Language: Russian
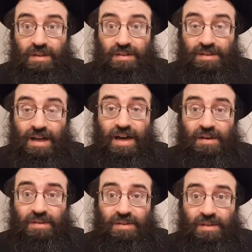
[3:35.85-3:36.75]

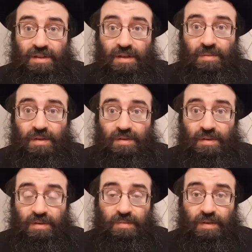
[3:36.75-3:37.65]
стараются, да,
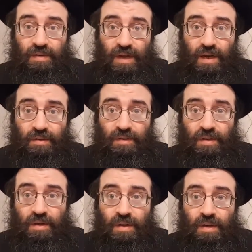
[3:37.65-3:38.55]
проверяют.
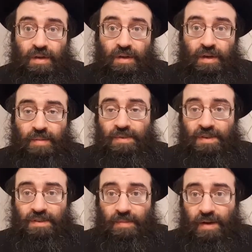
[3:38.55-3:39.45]
Я бы
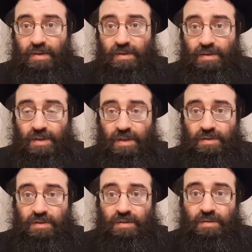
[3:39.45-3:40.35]
здесь добавил
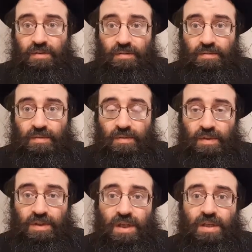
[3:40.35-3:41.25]
интересное
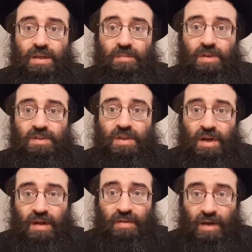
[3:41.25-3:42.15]
утверждение
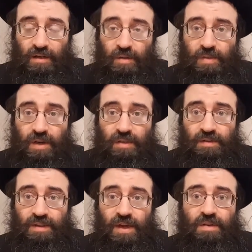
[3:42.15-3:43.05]
Брискарава, когда он приехал в
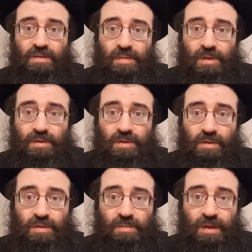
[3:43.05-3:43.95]
Израиль, он заметил, что
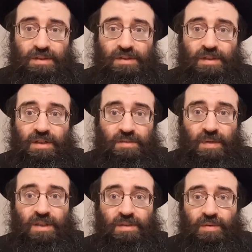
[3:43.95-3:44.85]
люди практически не
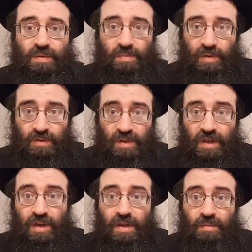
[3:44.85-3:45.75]
спрашивают вопросы
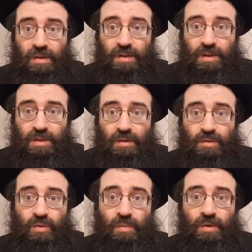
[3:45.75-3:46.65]
по отношению
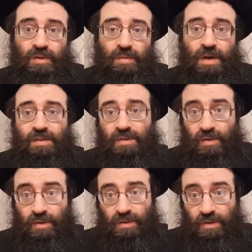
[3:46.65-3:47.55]
к Трумот и
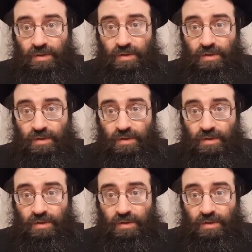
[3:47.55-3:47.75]
Маасерот.